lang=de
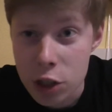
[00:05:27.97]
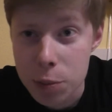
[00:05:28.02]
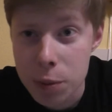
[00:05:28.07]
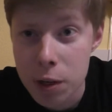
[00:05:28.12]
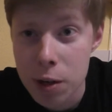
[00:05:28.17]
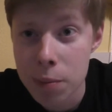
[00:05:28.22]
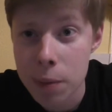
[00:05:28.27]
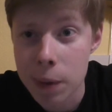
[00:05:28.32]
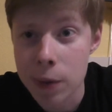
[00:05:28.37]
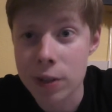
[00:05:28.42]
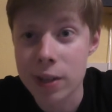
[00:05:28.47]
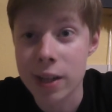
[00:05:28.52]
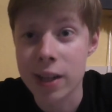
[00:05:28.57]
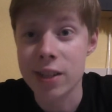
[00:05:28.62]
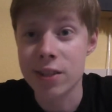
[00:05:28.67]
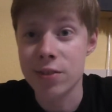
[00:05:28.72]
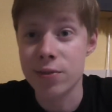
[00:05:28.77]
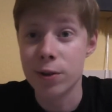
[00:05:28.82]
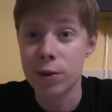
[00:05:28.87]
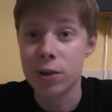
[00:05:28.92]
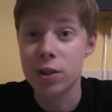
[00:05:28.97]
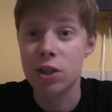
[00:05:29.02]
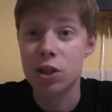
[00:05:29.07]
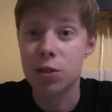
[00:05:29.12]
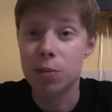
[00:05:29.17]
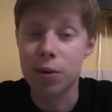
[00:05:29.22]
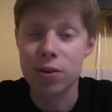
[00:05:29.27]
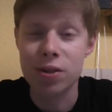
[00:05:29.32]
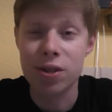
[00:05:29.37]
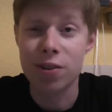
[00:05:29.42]
Spiele-Podcast wird
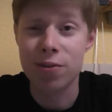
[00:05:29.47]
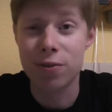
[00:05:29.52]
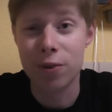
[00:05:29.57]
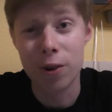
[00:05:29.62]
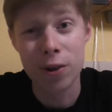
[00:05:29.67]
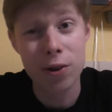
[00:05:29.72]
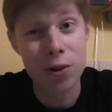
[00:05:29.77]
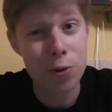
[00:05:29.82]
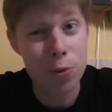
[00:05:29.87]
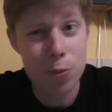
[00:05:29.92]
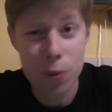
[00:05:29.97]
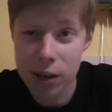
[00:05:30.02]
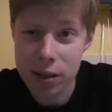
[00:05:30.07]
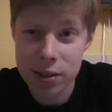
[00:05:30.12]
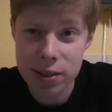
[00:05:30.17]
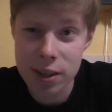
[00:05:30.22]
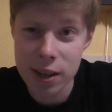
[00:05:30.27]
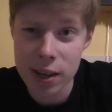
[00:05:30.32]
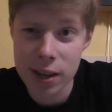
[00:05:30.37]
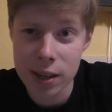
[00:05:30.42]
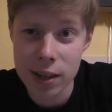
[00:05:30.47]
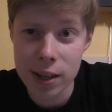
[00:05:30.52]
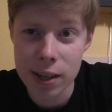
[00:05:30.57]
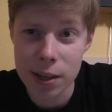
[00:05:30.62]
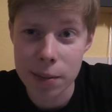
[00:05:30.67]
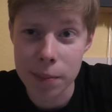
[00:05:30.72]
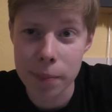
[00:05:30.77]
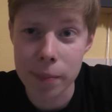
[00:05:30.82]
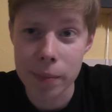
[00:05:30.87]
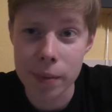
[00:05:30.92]
gesponsert von One
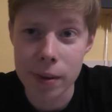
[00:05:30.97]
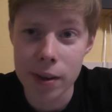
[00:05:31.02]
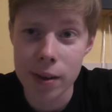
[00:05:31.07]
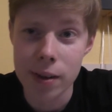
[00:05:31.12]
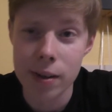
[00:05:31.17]
Time.